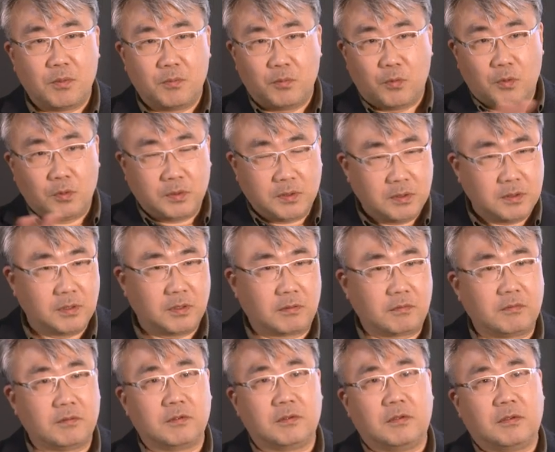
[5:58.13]
모든
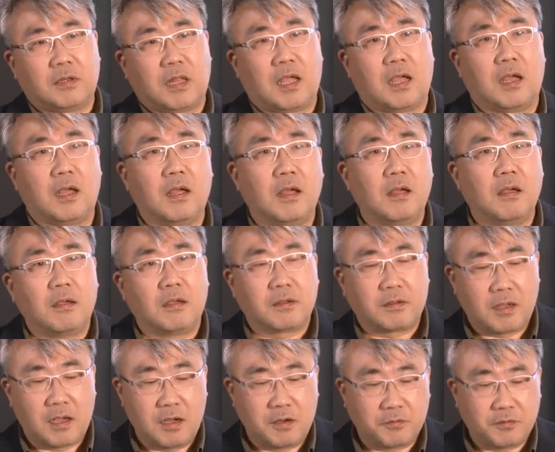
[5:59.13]
것들을 다
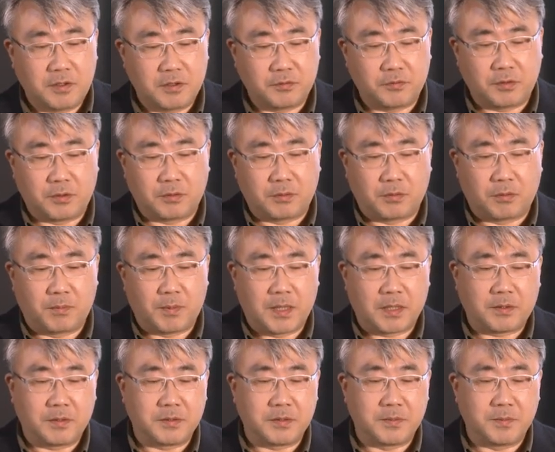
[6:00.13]
향유할 수 있도록
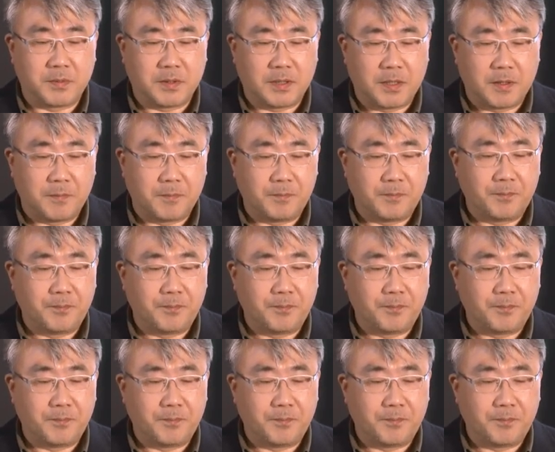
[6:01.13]
바뀌었습니다.